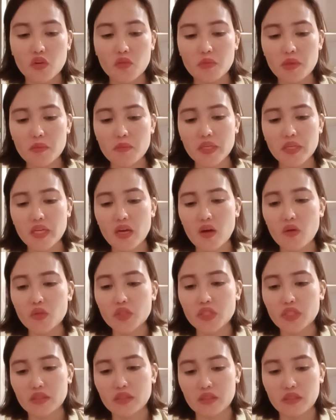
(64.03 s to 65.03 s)
kung bibigyan ko
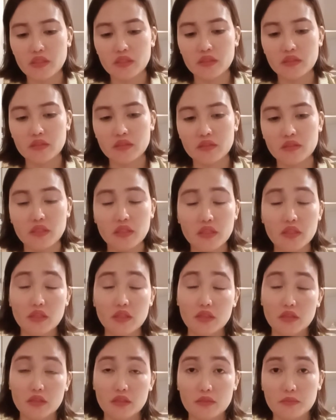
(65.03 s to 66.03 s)
siya ng
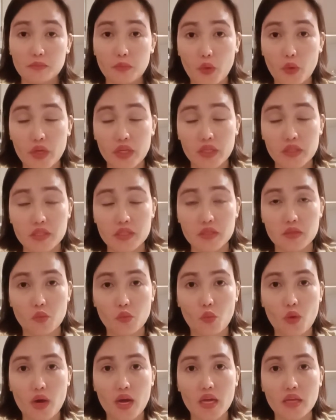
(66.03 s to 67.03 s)
points,
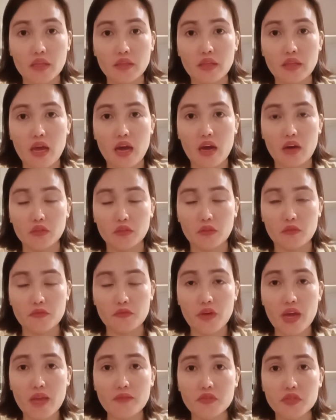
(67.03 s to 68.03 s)
1 out of
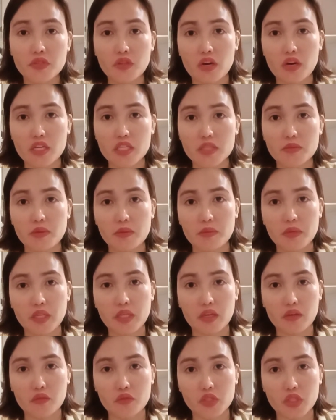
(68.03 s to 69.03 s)
5 stars,
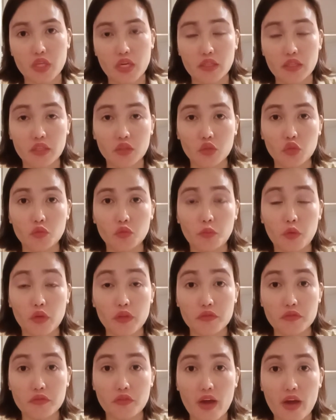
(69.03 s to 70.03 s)
bibigyan ko siya ng
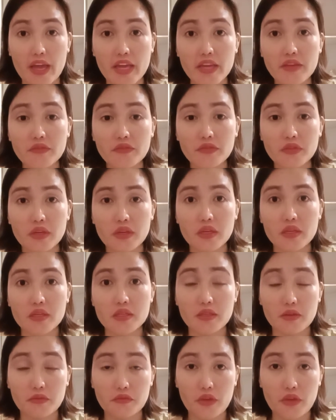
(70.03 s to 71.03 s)
2.5
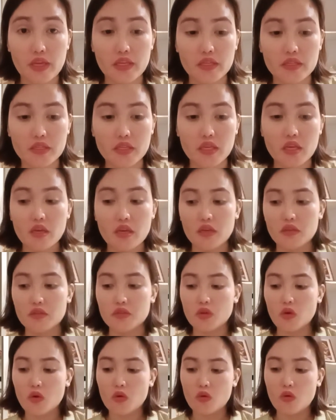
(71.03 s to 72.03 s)
sa face.
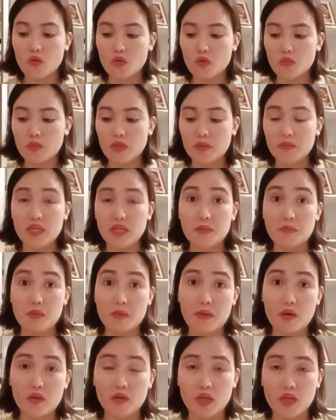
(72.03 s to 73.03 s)
So, bibili pa
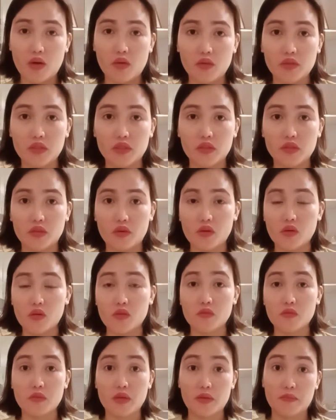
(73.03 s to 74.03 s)
ba uli ako nito?
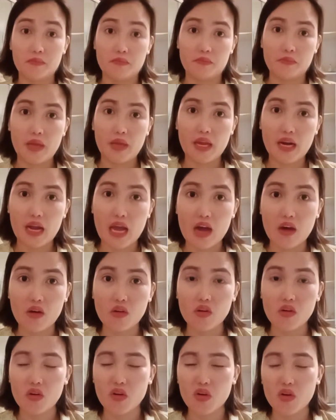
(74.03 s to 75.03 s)
Kung may pera
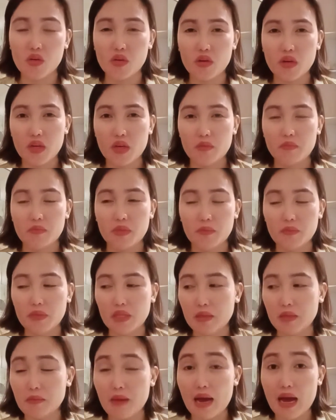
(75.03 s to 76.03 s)
ako,
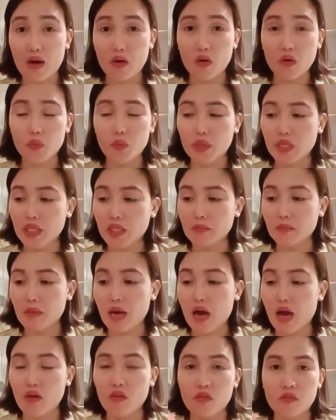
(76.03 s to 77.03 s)
bibili ba ako? Willing
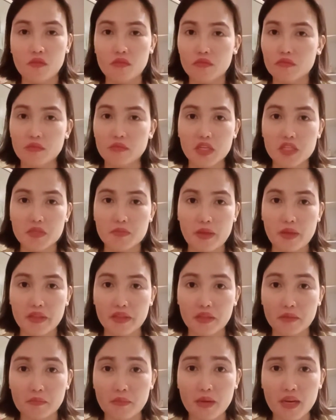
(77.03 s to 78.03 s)
ba akong mag-spend
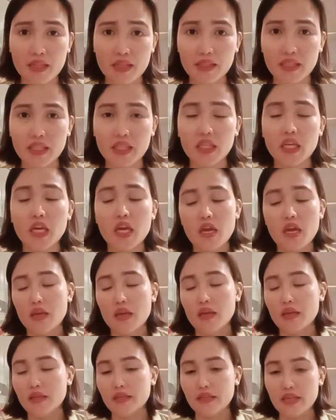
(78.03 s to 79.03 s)
ng money?
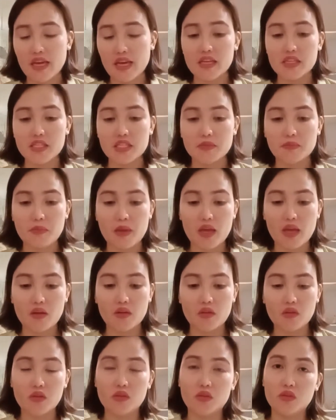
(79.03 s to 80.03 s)
Yes,
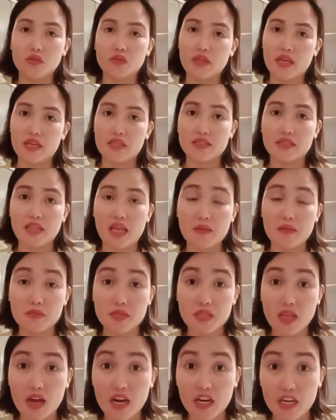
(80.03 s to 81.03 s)
pero next time
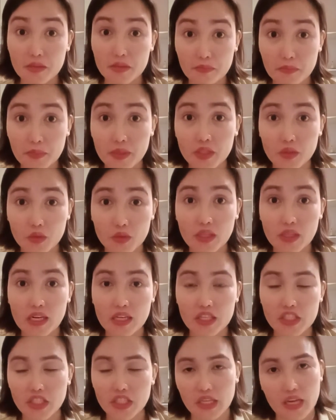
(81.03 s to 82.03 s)
sa armpit ko
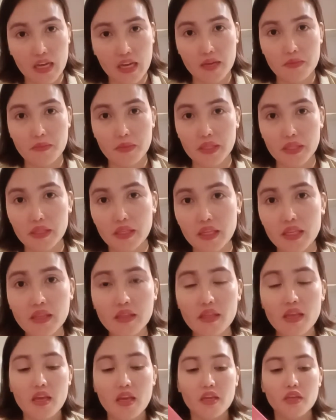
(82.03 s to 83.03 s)
talaga siya gagamitin.
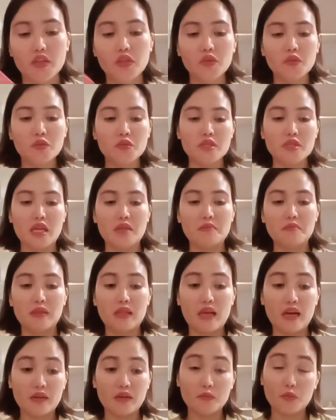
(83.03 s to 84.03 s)
Yung
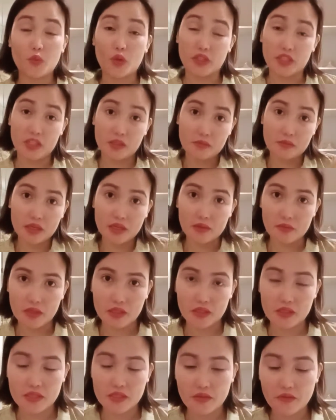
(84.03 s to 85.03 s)
sunblock pwede naman
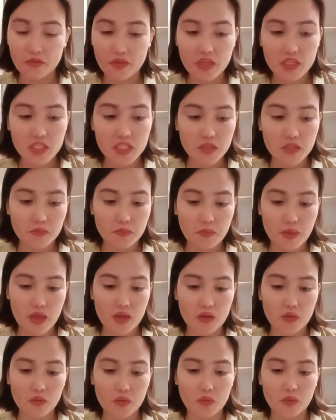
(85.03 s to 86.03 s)
gamitin sa face,
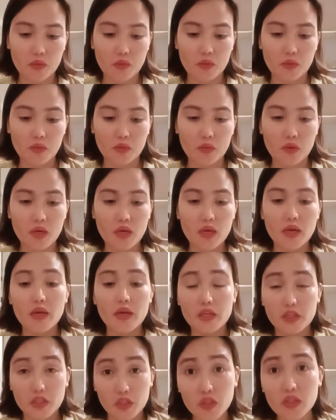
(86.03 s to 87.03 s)
pero
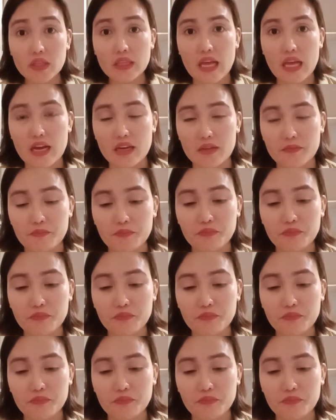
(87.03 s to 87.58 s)
yun lang.